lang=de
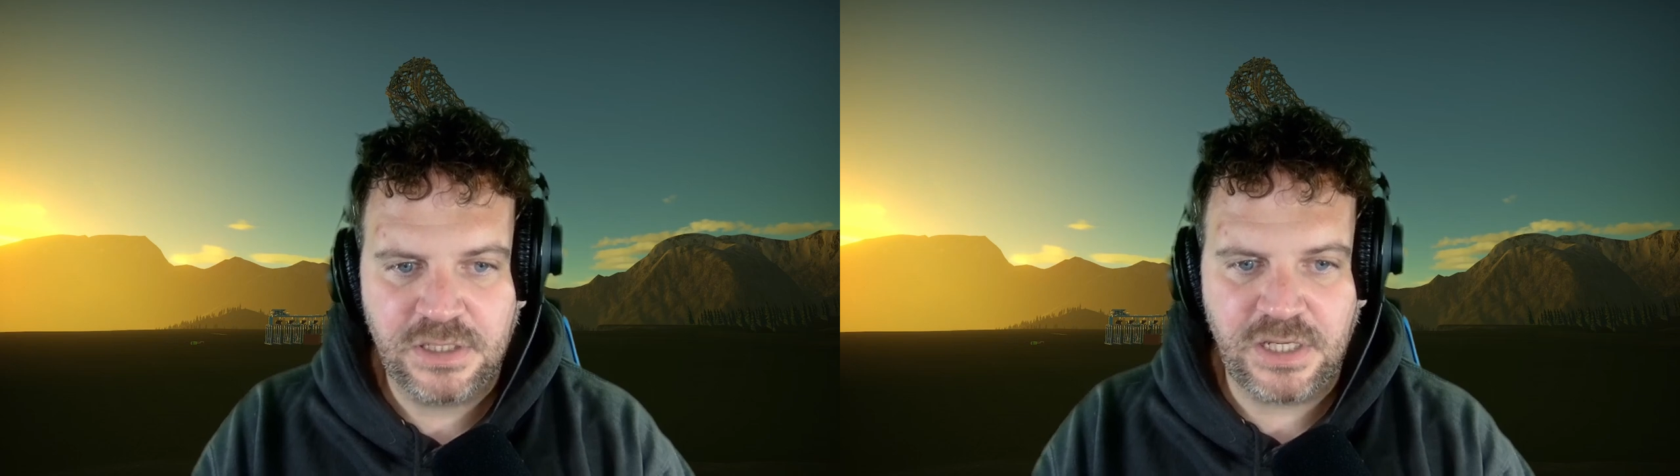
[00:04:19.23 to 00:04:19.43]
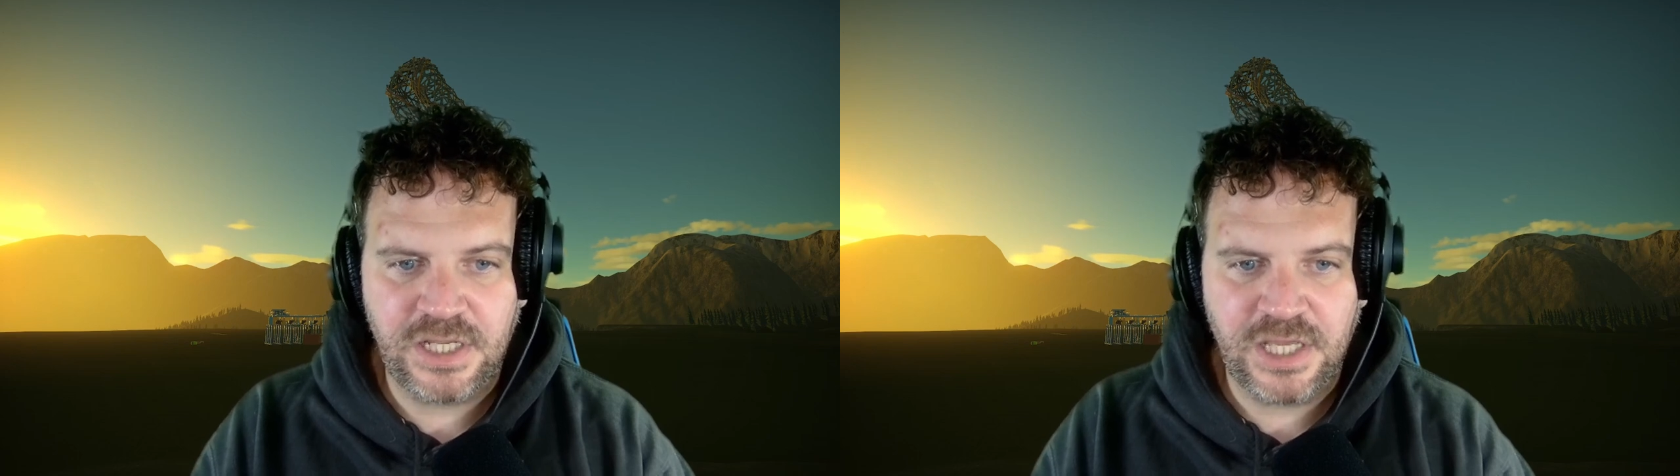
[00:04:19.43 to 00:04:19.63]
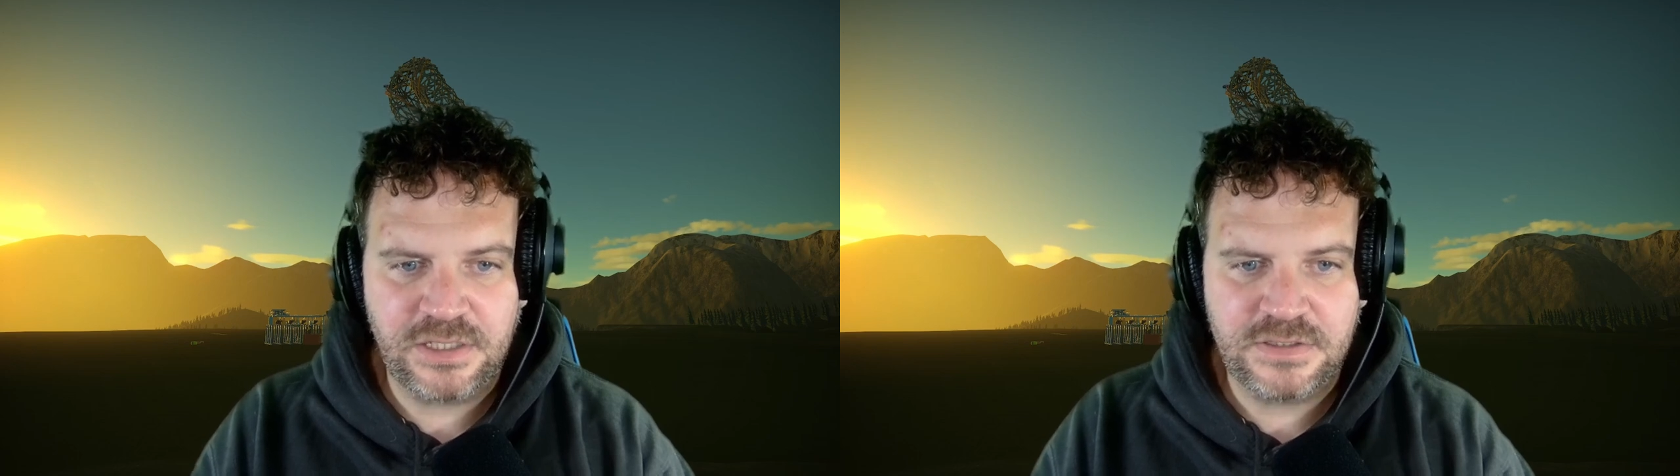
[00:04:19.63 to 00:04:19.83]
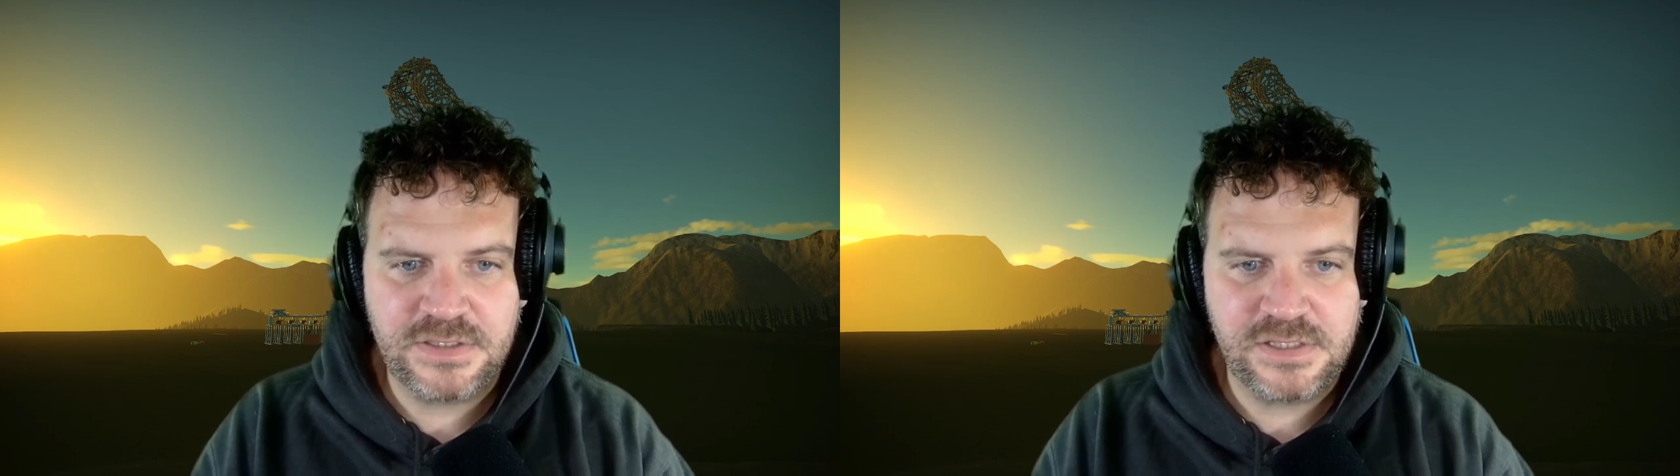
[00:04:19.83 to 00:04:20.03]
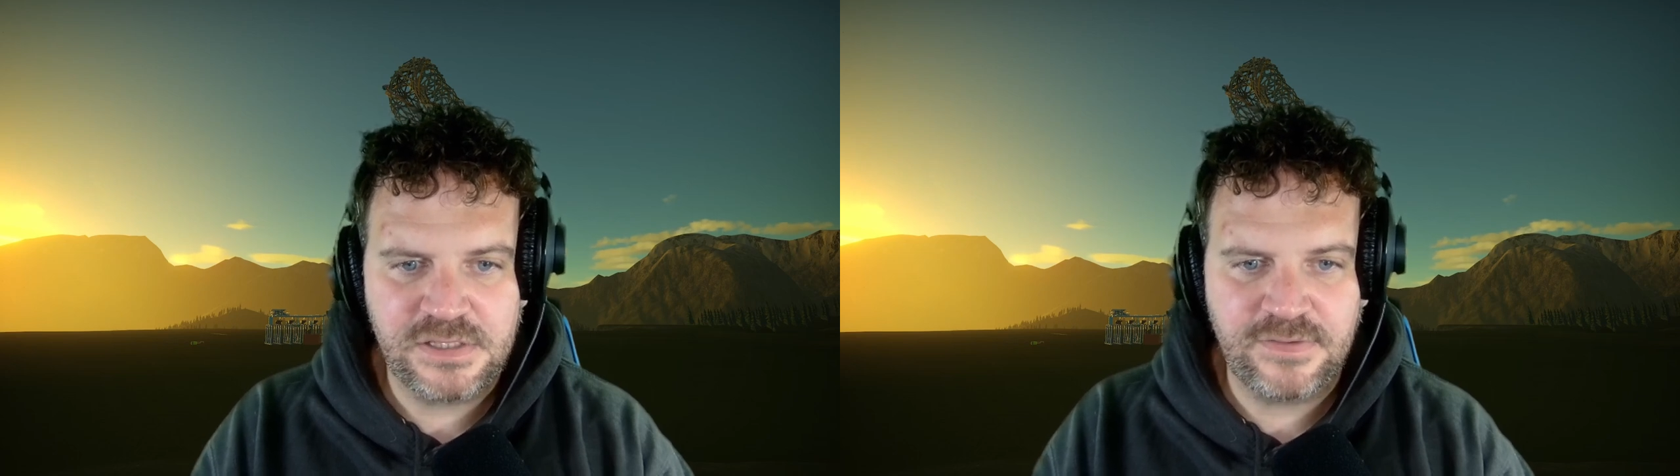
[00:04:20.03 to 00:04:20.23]
Lernen
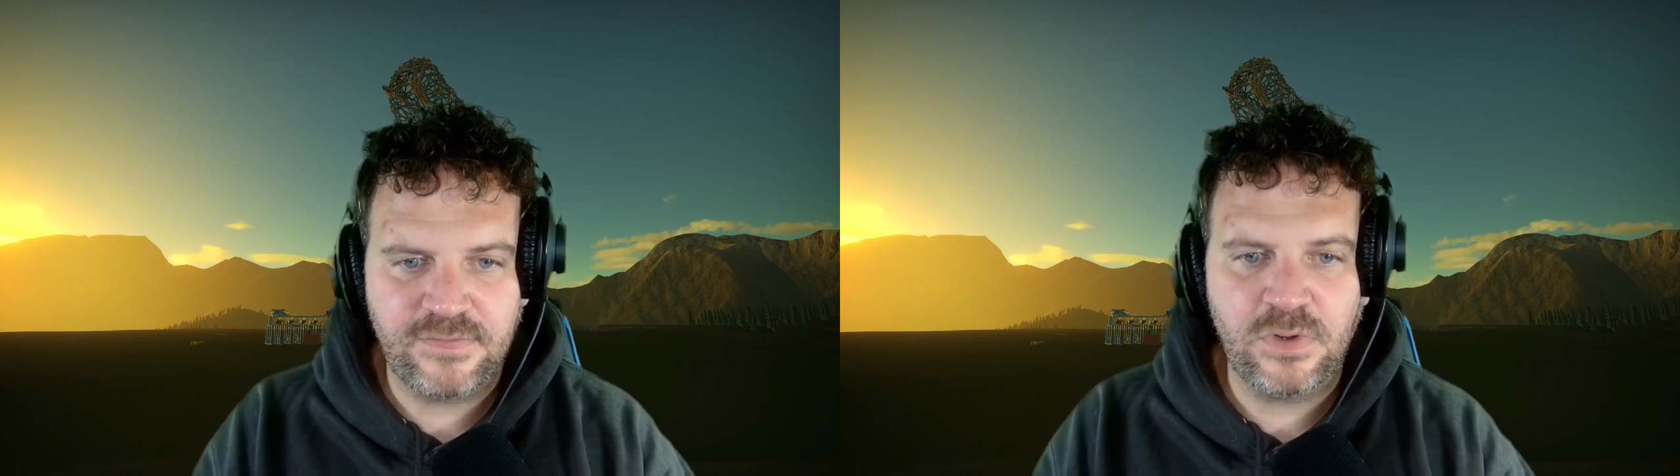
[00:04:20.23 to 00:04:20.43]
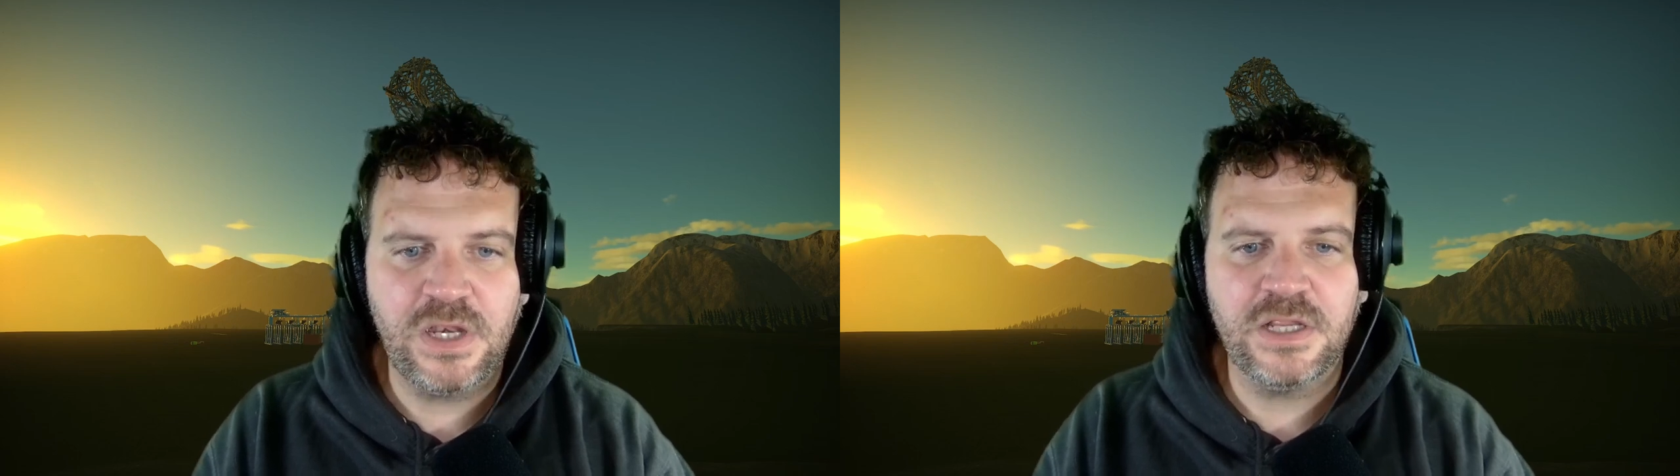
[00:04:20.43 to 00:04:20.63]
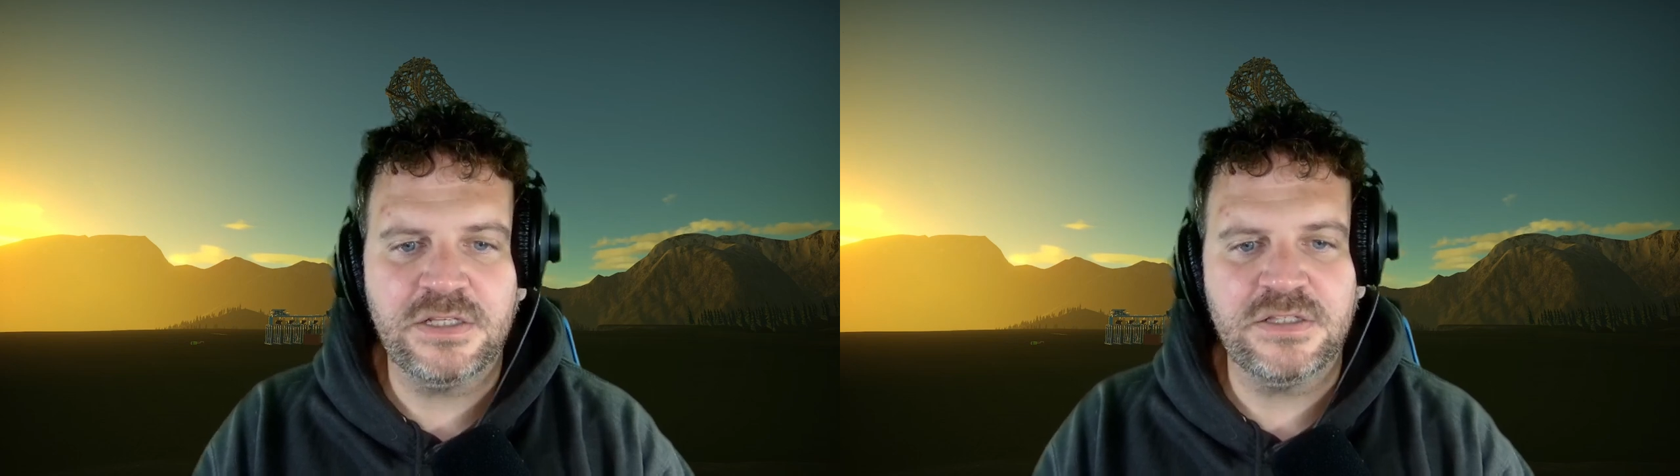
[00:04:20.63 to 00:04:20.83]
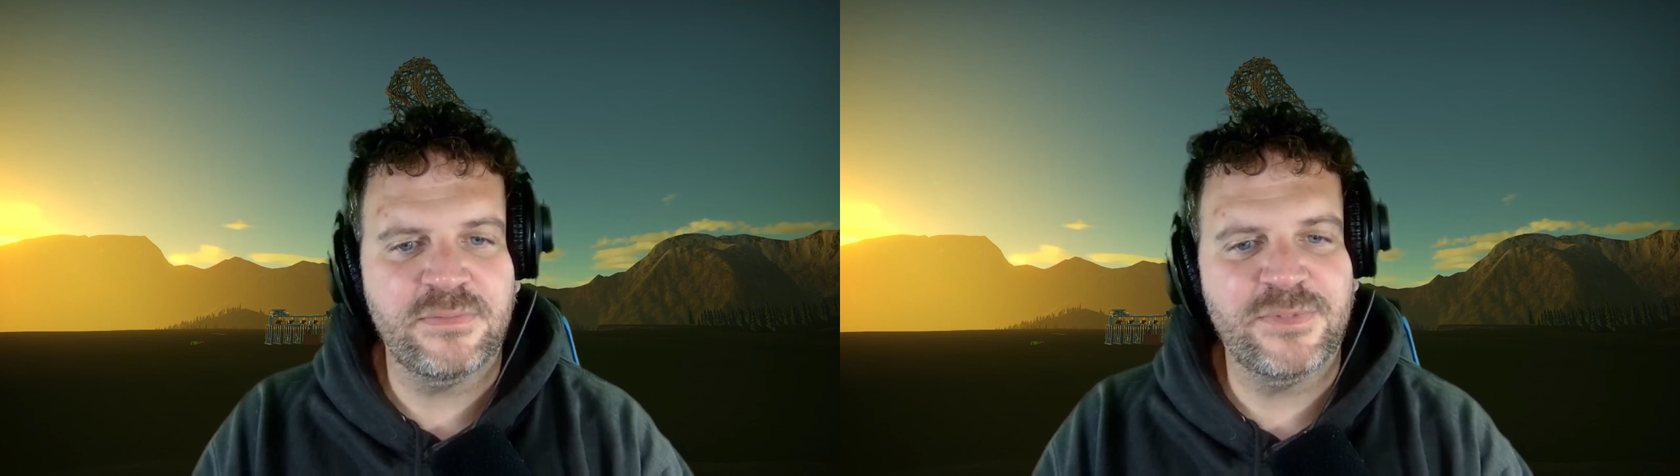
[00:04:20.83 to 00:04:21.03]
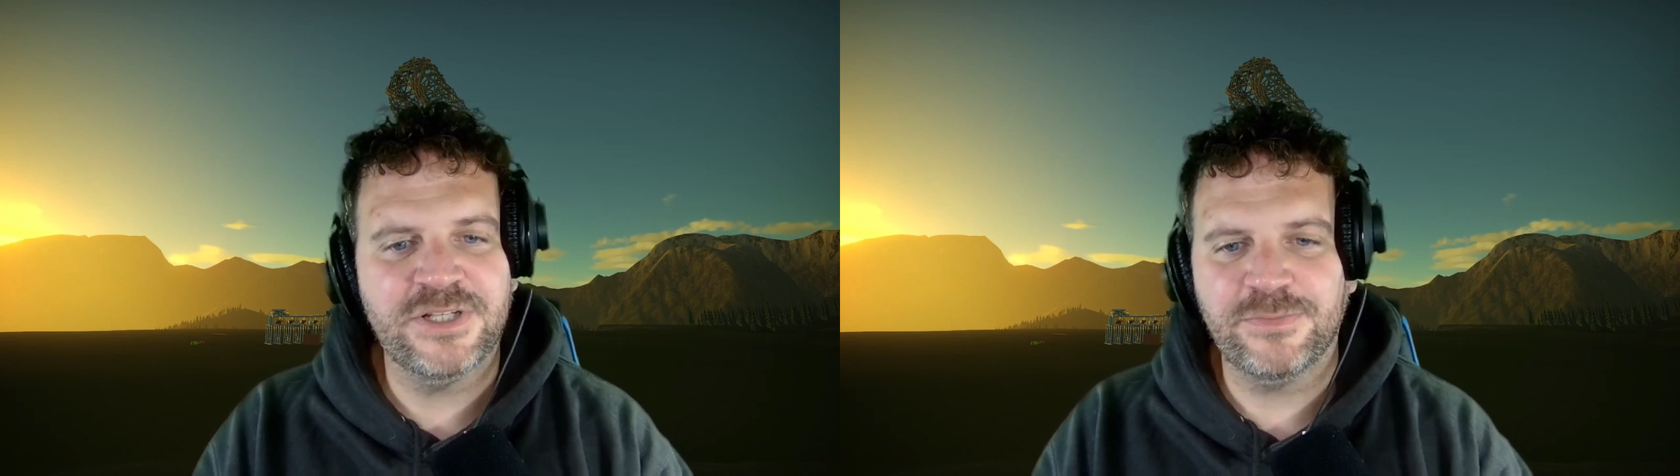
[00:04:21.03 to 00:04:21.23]
Sie die Wunder dieser
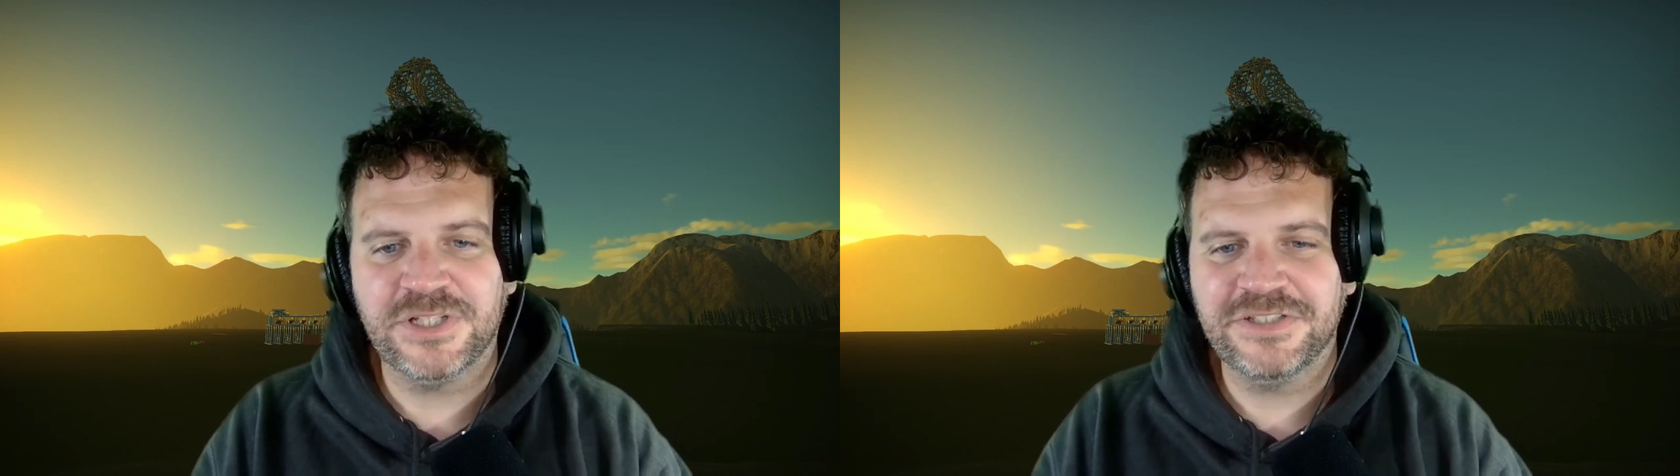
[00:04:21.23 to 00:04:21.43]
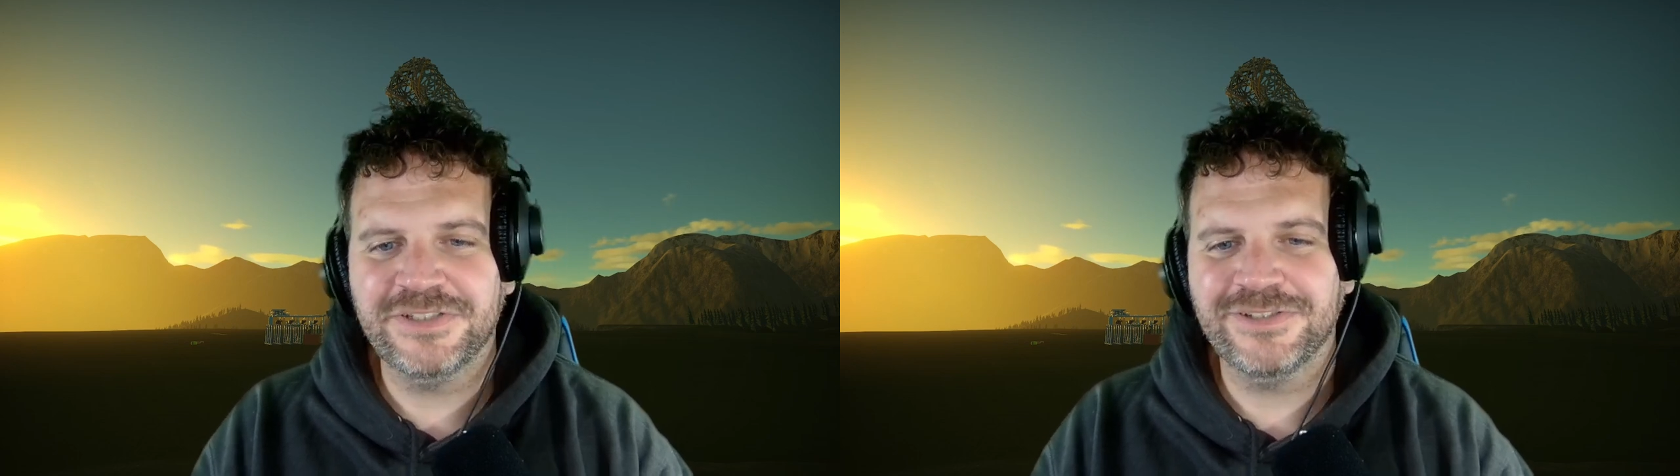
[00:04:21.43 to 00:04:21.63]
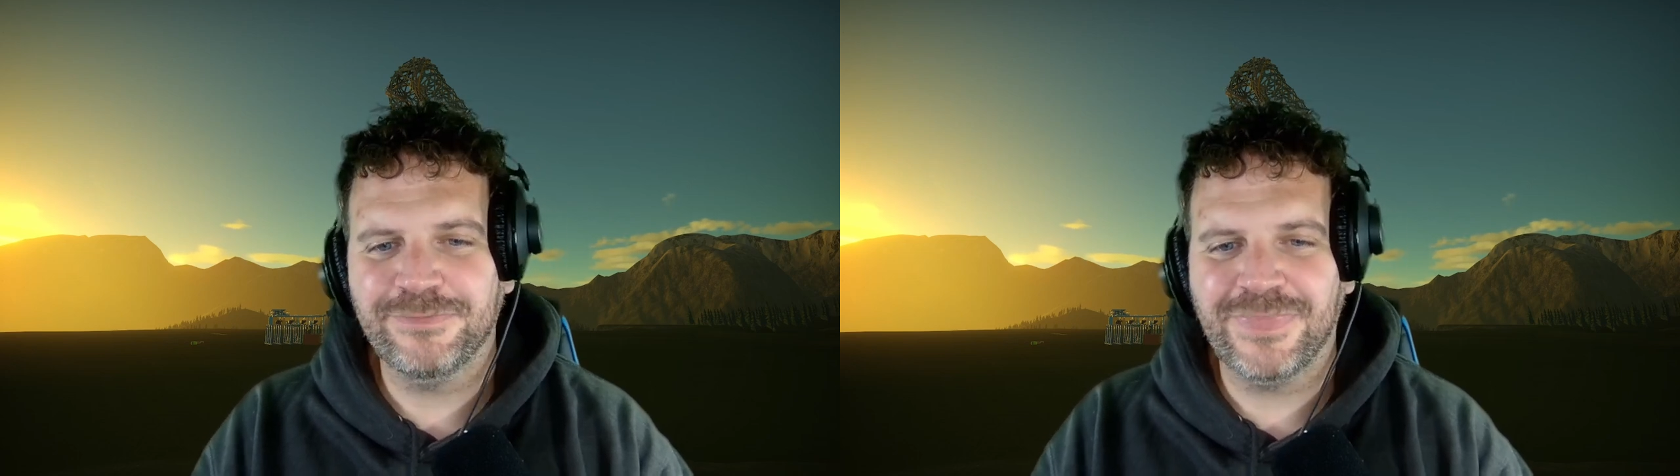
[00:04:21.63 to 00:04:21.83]
Mathemati